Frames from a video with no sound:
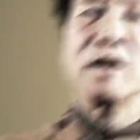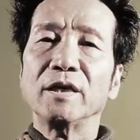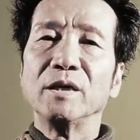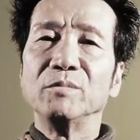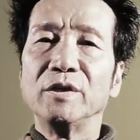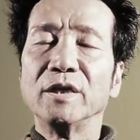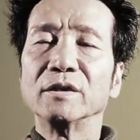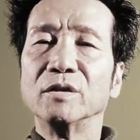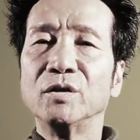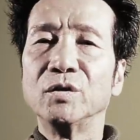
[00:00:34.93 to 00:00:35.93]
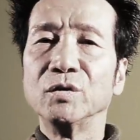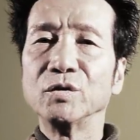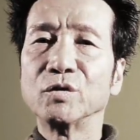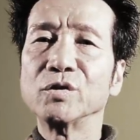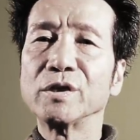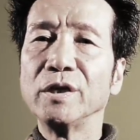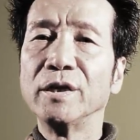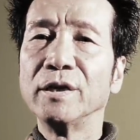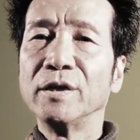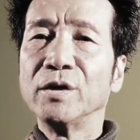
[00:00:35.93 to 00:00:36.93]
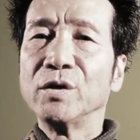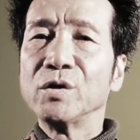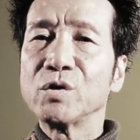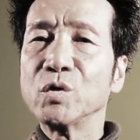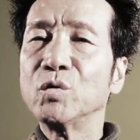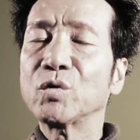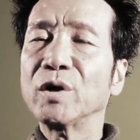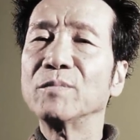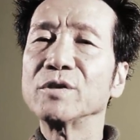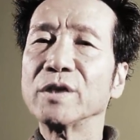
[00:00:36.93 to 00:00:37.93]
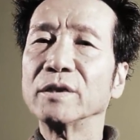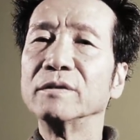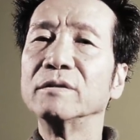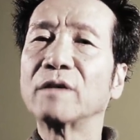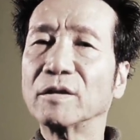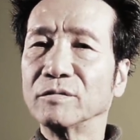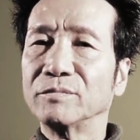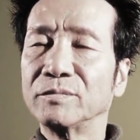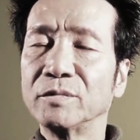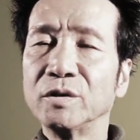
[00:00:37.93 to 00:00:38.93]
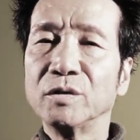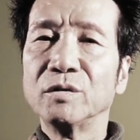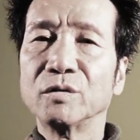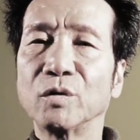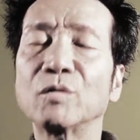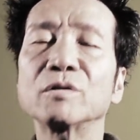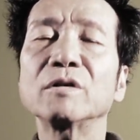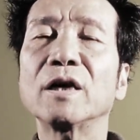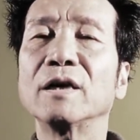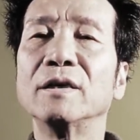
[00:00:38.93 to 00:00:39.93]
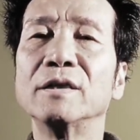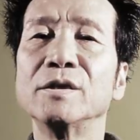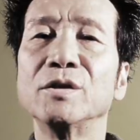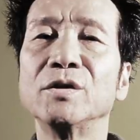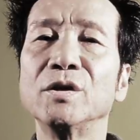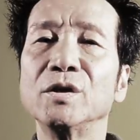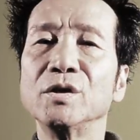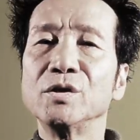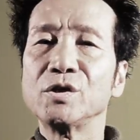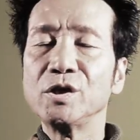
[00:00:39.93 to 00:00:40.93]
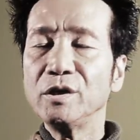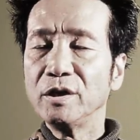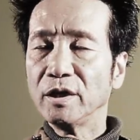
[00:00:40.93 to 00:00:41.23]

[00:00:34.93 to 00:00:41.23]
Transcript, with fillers: 界に無比なる美しき象形文字で歌うそれこそが真